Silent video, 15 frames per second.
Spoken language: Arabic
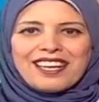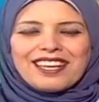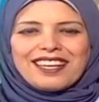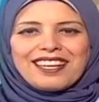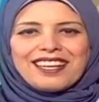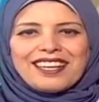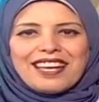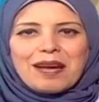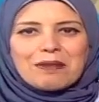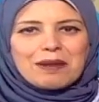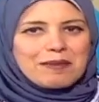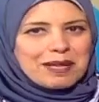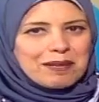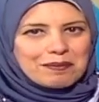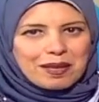أه
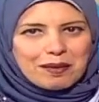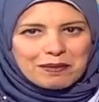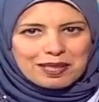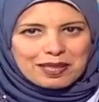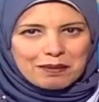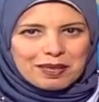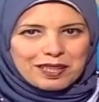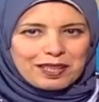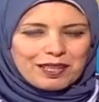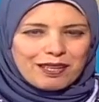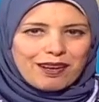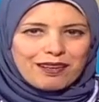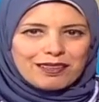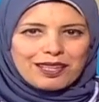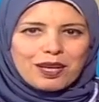قبل ما نبدأ برنامجنا
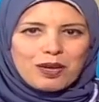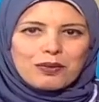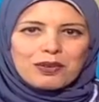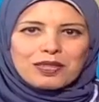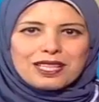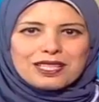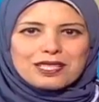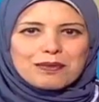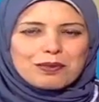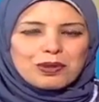النهاردة ودرس